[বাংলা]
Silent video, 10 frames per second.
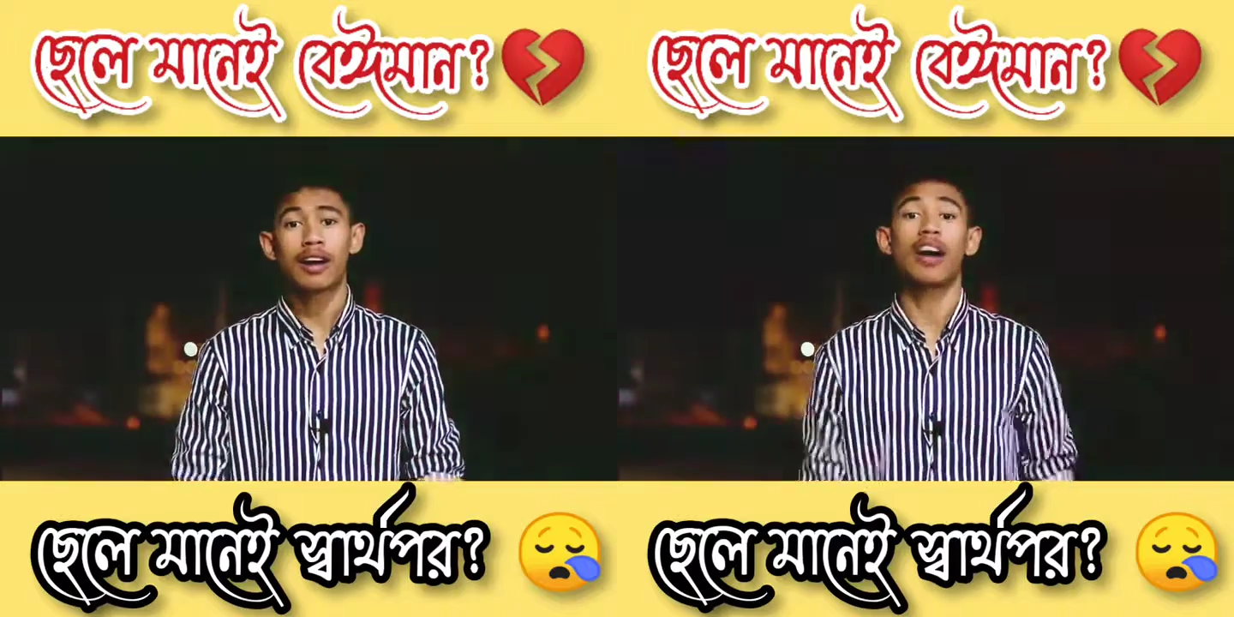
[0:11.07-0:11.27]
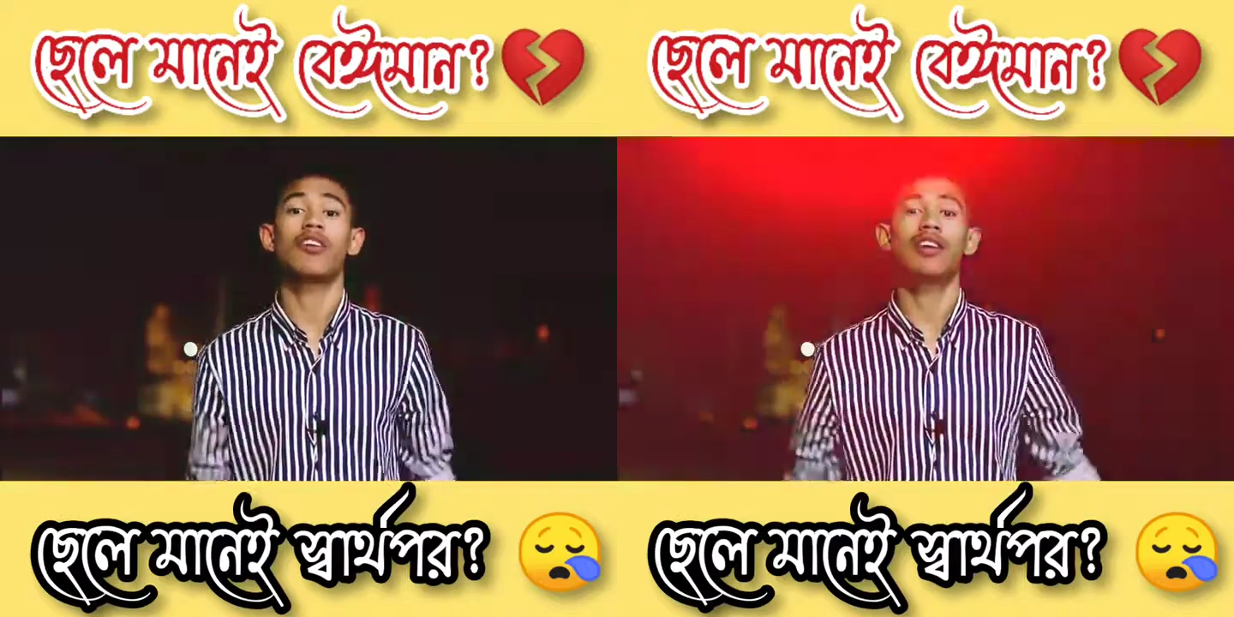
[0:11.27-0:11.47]

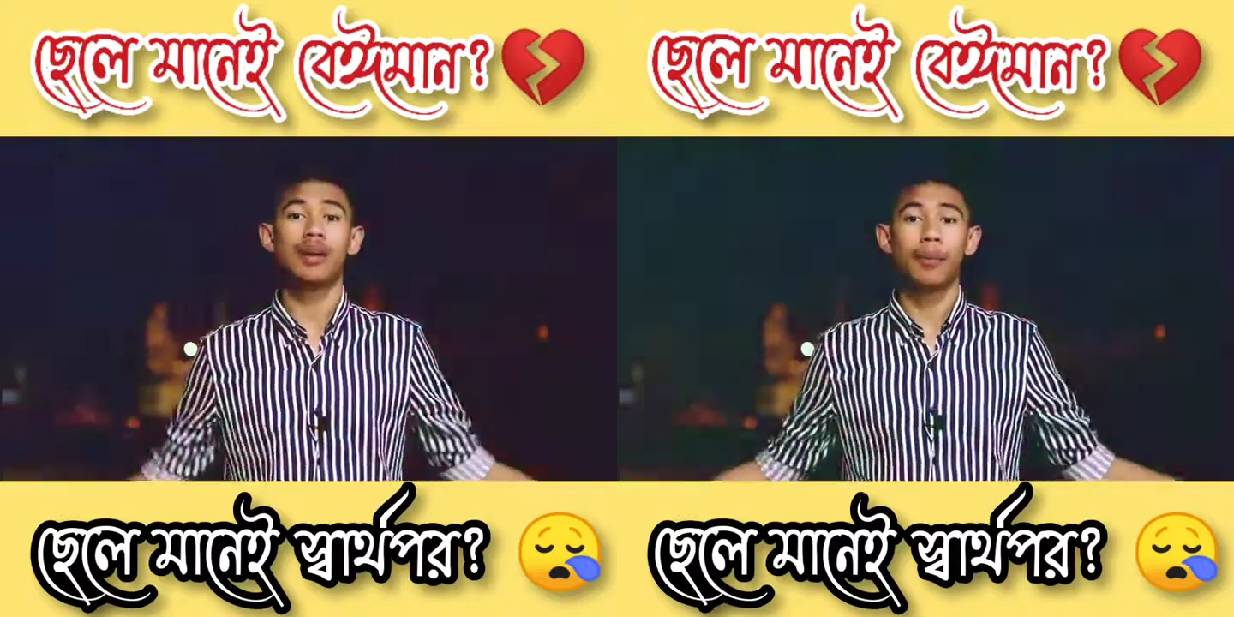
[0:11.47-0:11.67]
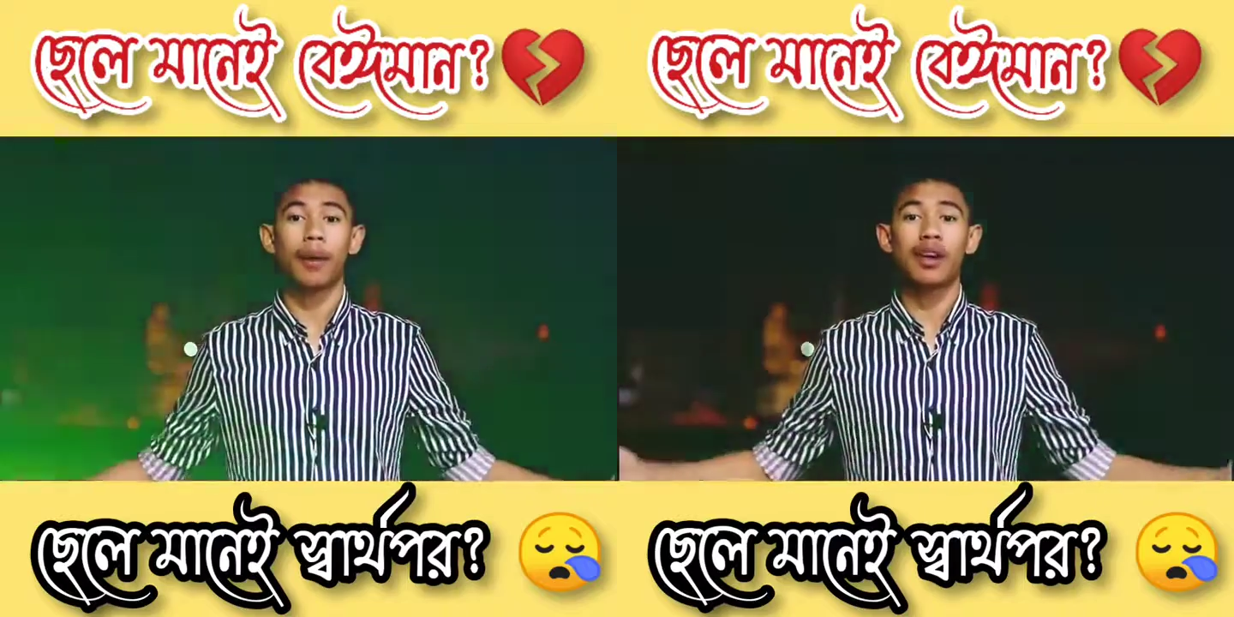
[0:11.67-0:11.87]
কারণ
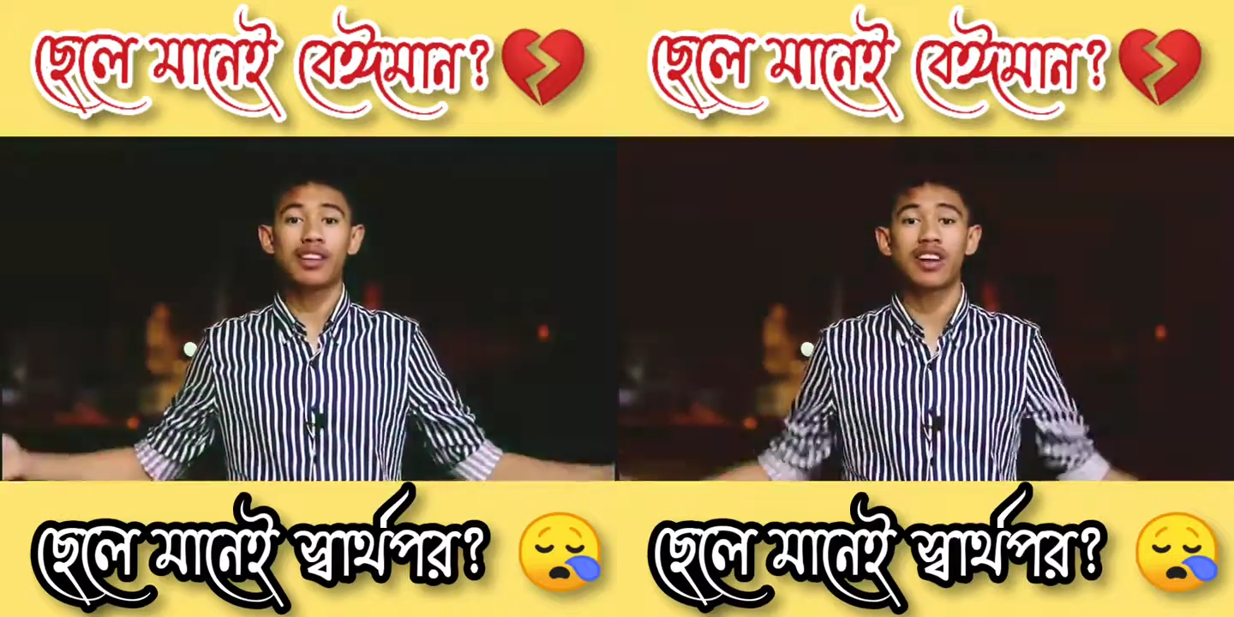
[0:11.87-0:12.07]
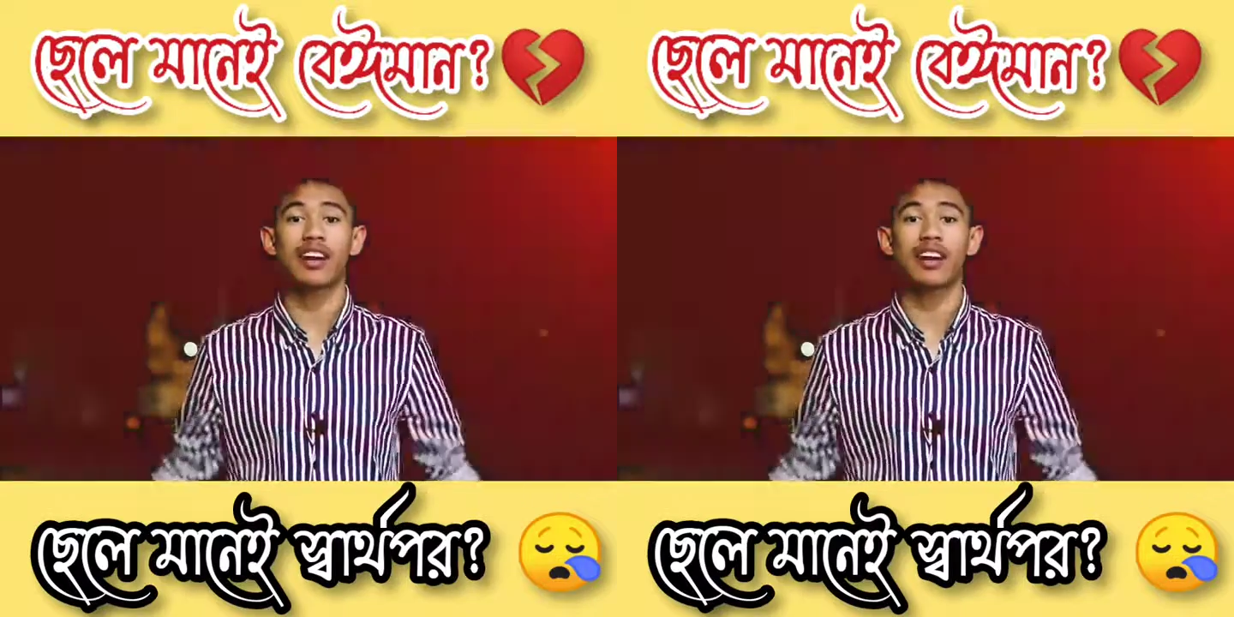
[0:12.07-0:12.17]
নিজের ফ্যামিলির